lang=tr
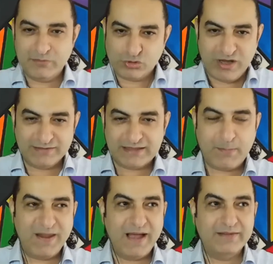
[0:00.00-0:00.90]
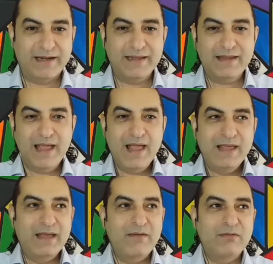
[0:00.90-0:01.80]
şu andaki planların
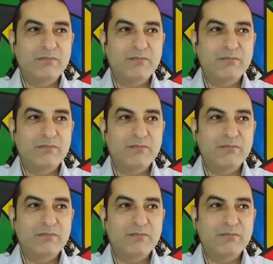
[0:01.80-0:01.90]
e,